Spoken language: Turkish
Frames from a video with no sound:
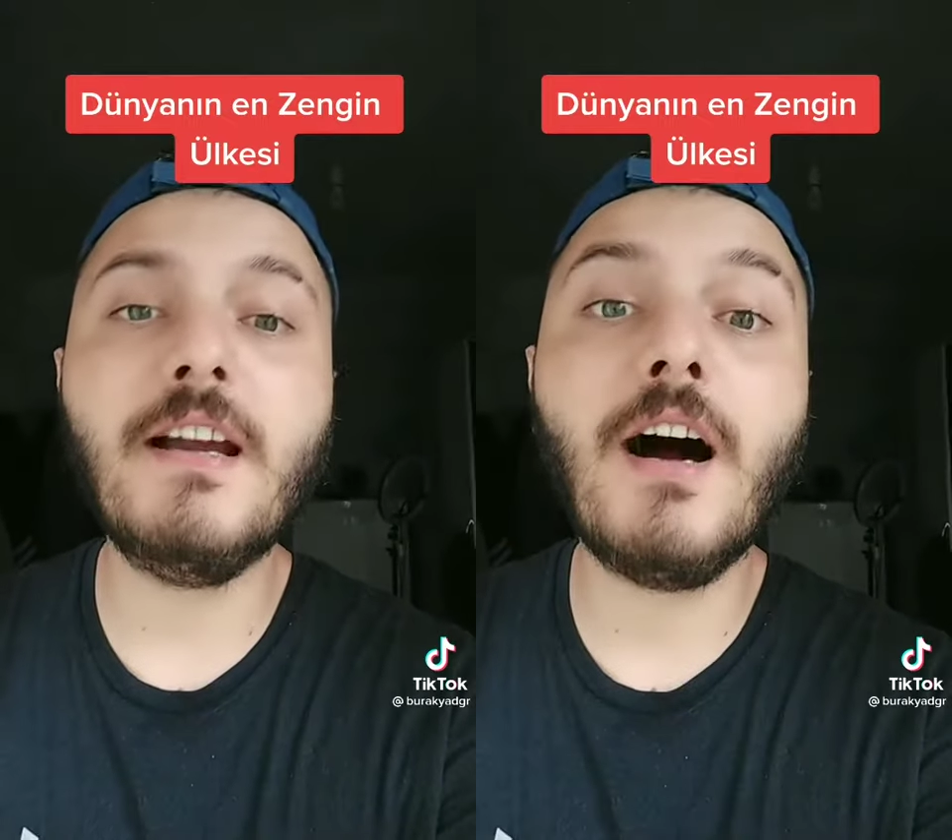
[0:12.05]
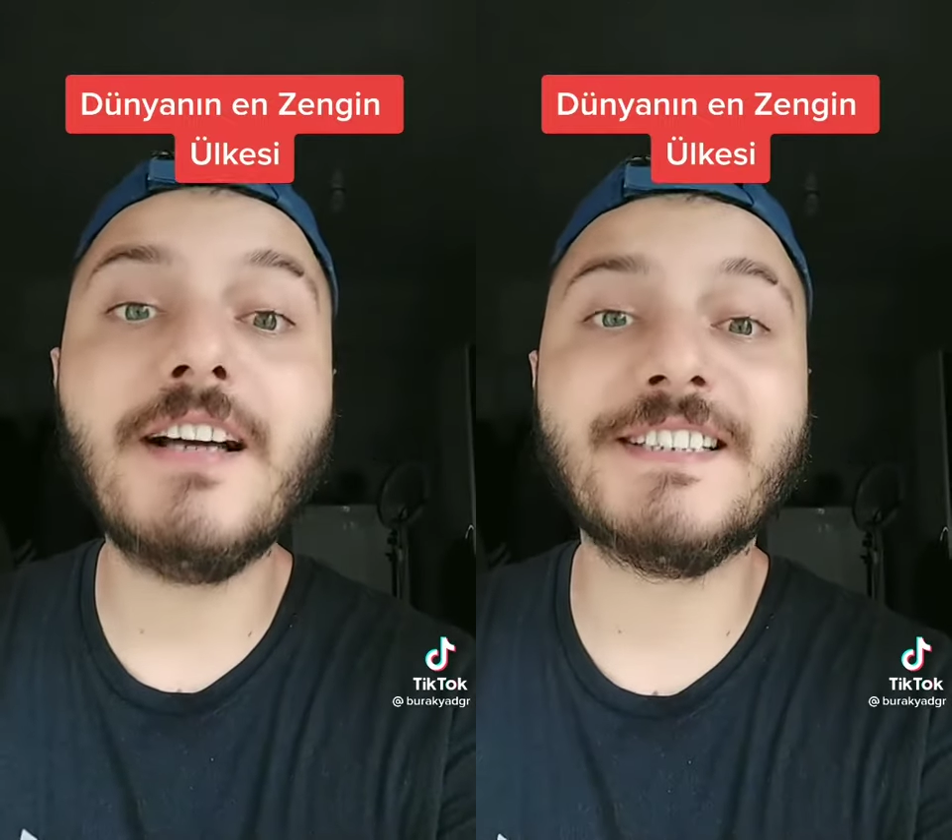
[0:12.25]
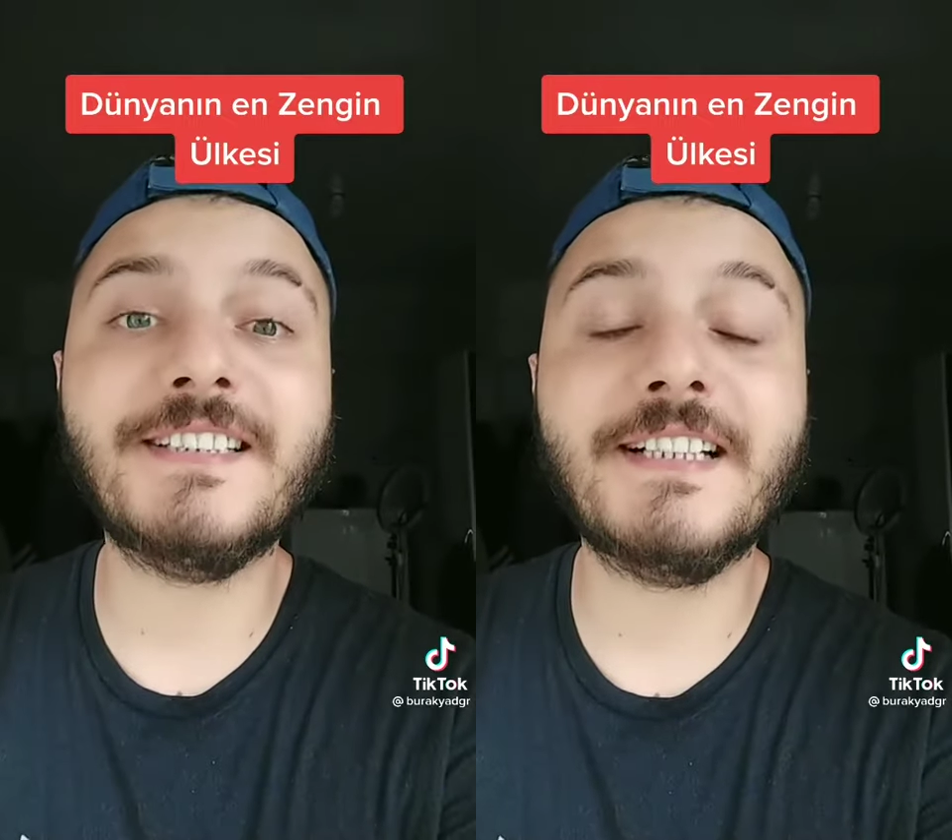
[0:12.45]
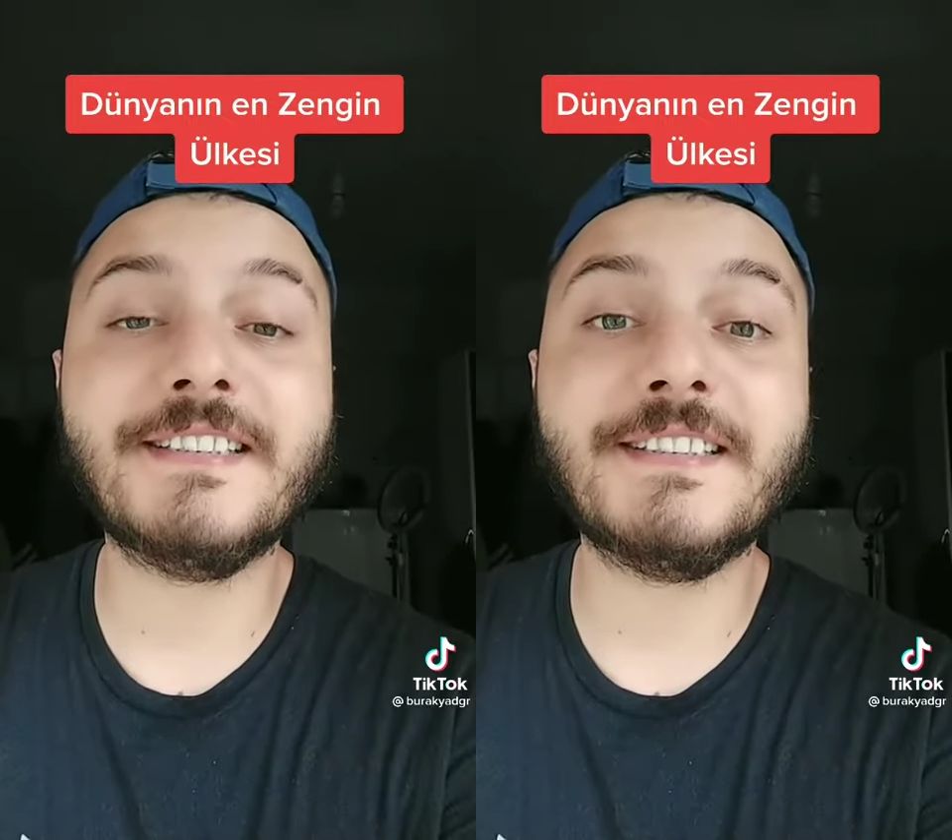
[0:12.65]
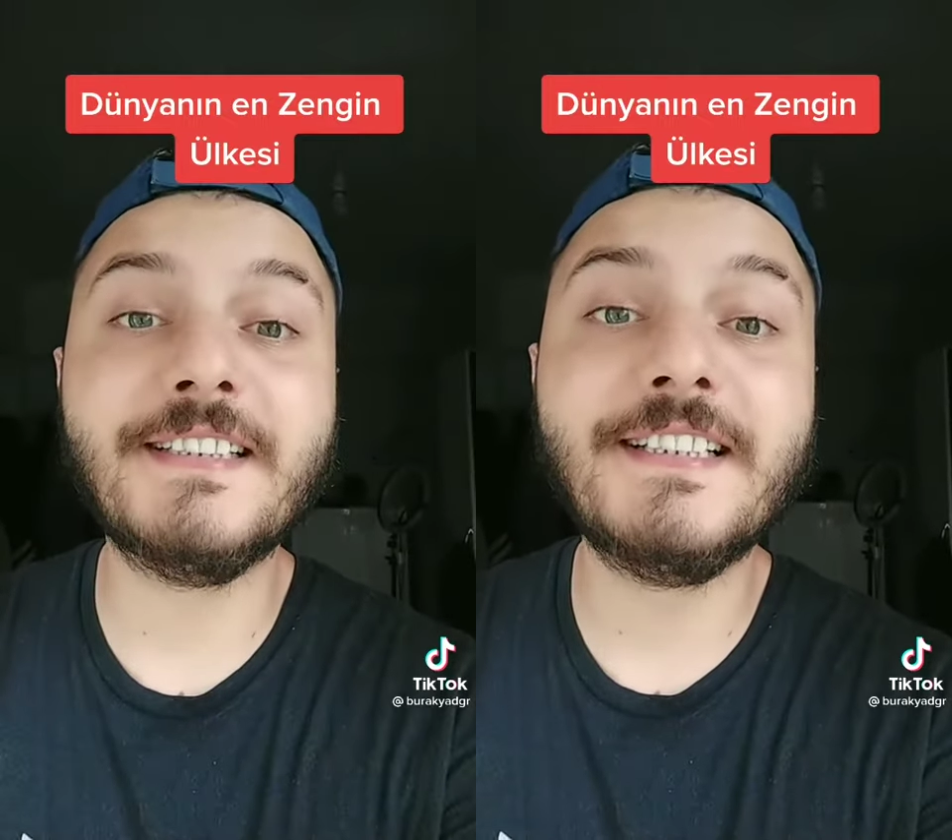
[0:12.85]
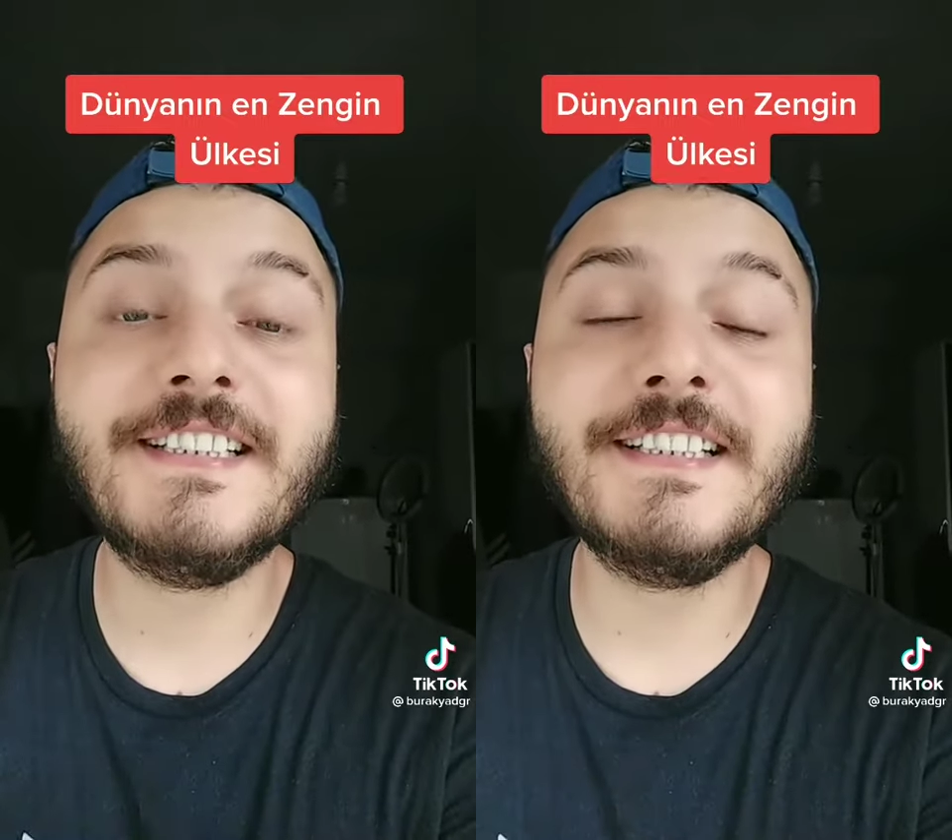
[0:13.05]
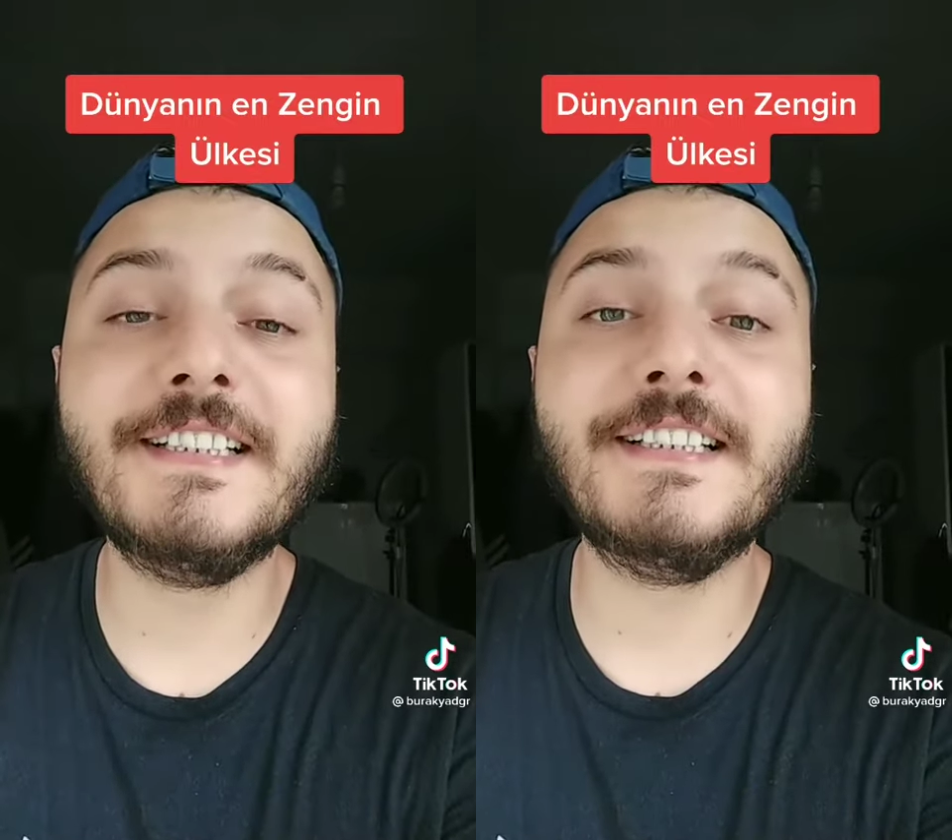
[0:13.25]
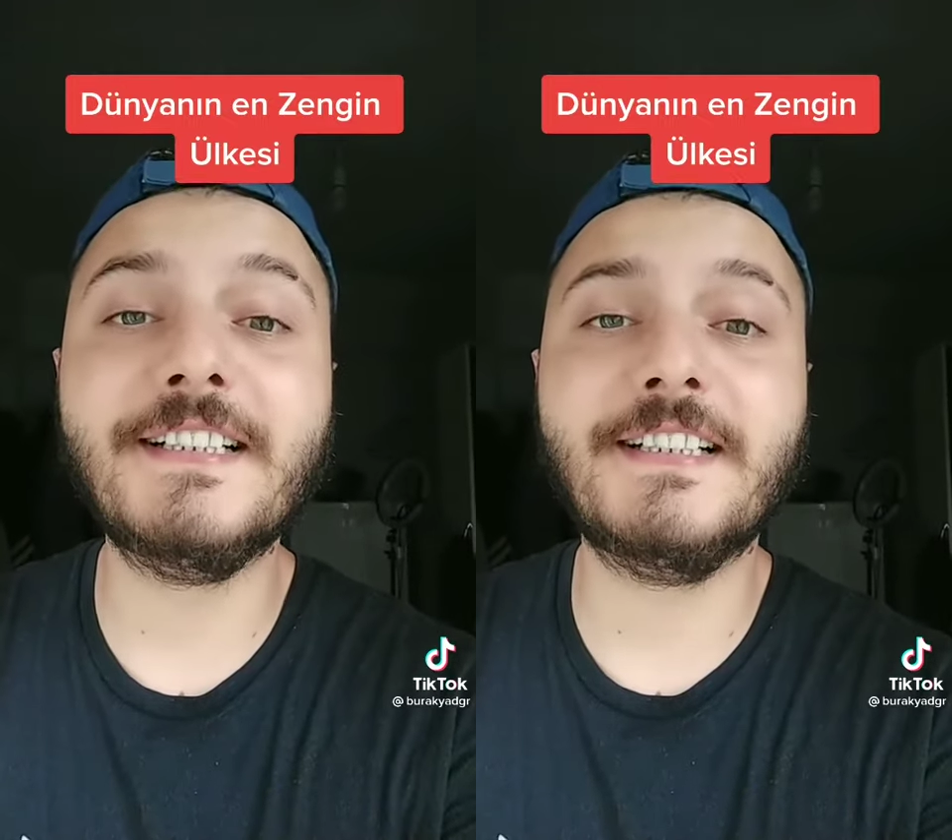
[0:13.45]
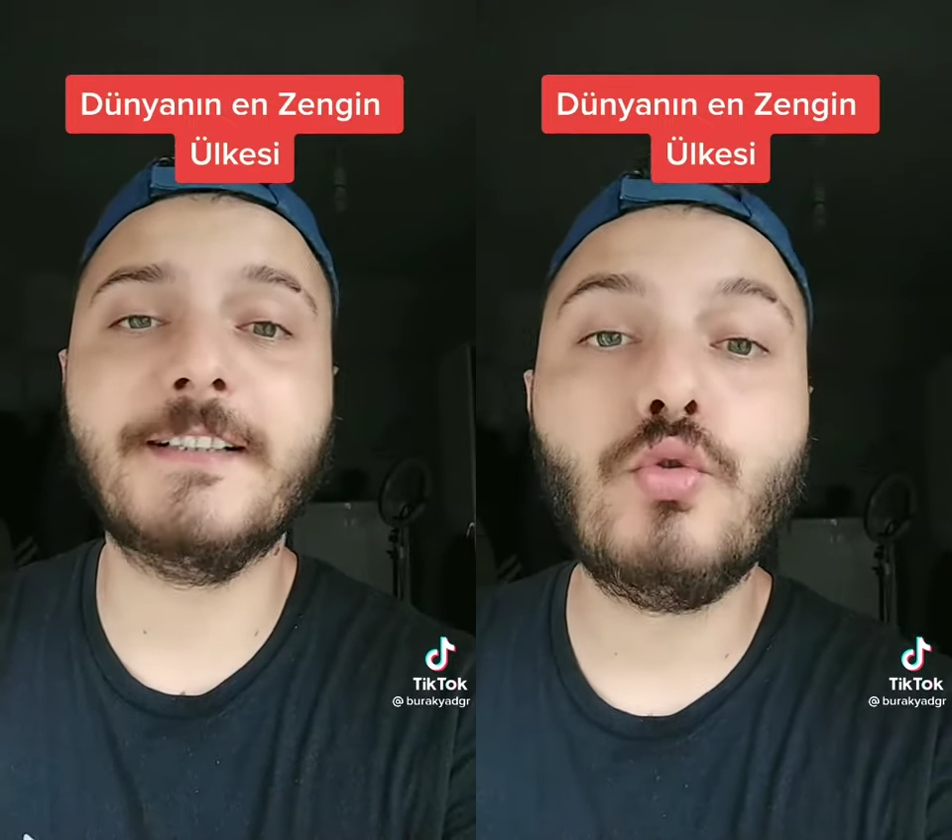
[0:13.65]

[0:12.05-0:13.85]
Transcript: hasılası yıllık